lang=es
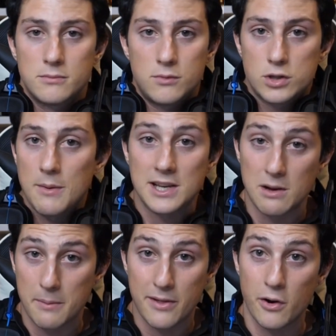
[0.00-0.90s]
no sabía si
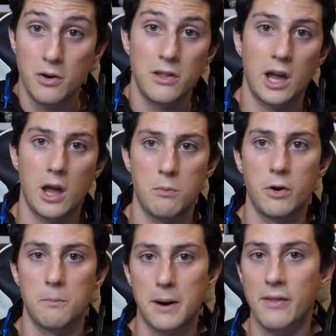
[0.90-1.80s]
iba a empezar o no y dije,
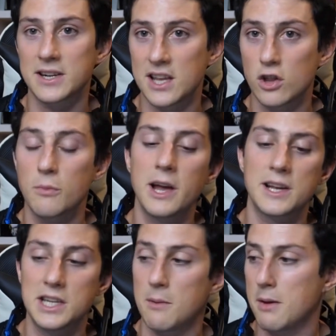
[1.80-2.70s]
bueno, parece que está yendo bien,
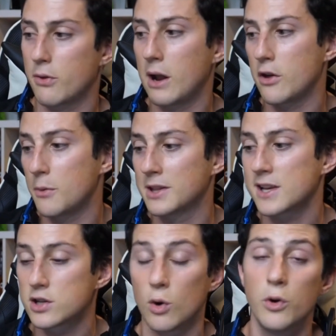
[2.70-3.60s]
así que empiezo. La hice
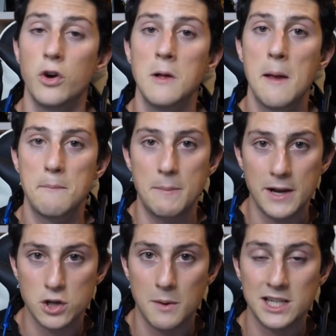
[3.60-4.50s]
96,1, mi
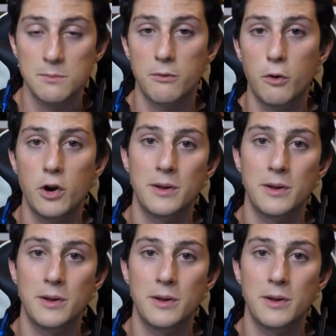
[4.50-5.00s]
peso máximo fue